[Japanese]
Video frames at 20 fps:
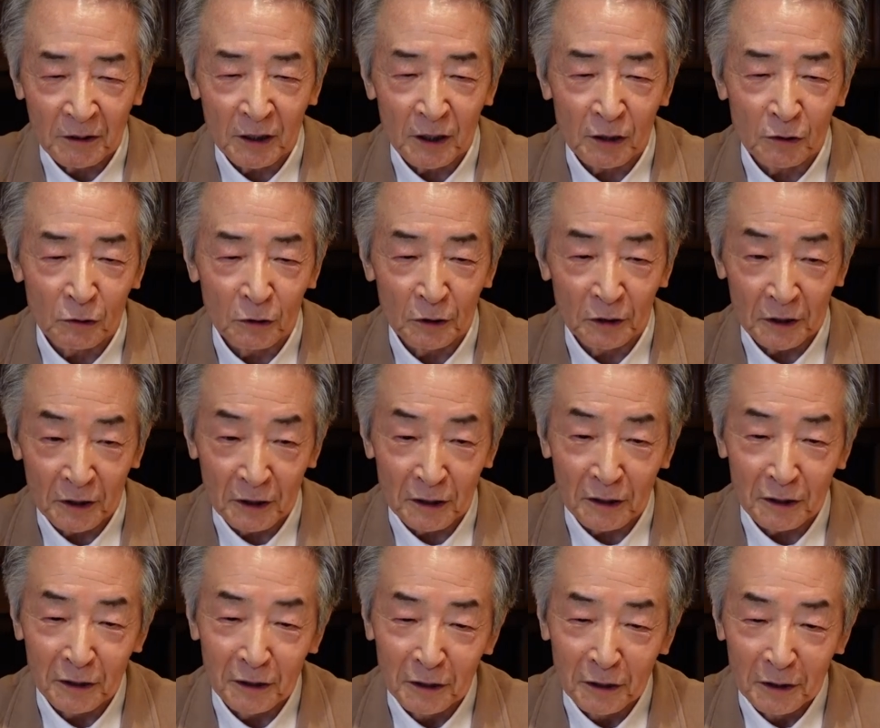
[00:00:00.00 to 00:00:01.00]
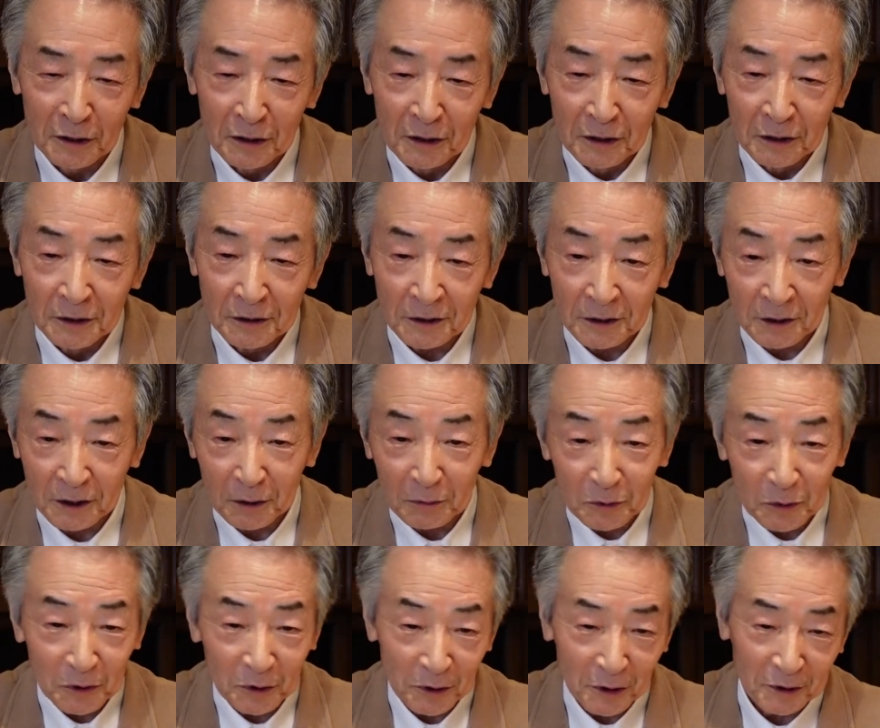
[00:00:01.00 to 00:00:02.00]
藁を置いて全
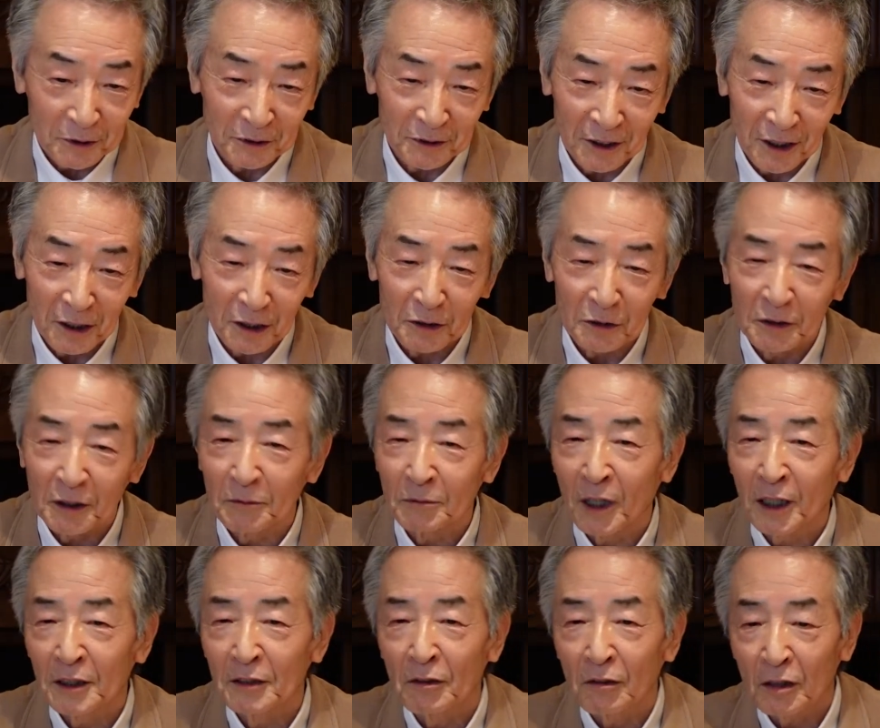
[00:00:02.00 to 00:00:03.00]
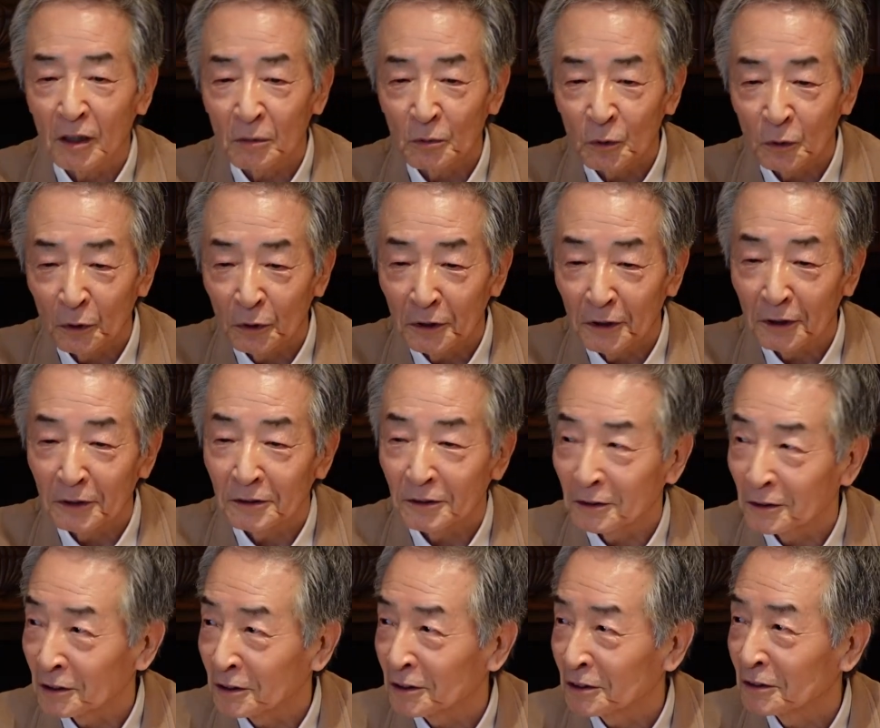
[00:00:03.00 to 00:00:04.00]
部それがつながいや薪藁も置いたんです
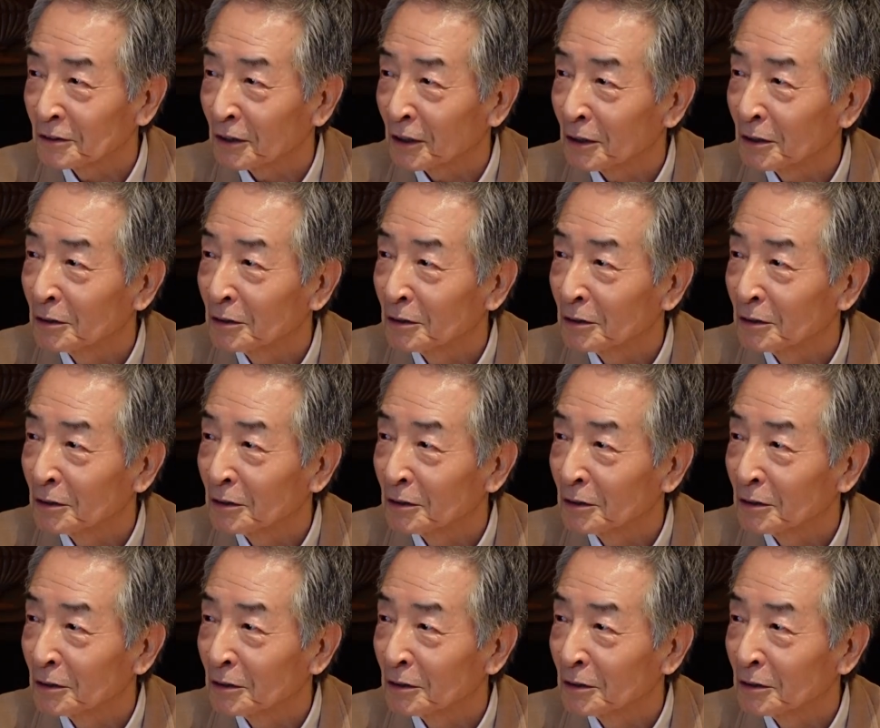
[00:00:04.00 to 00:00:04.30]
よ実はあ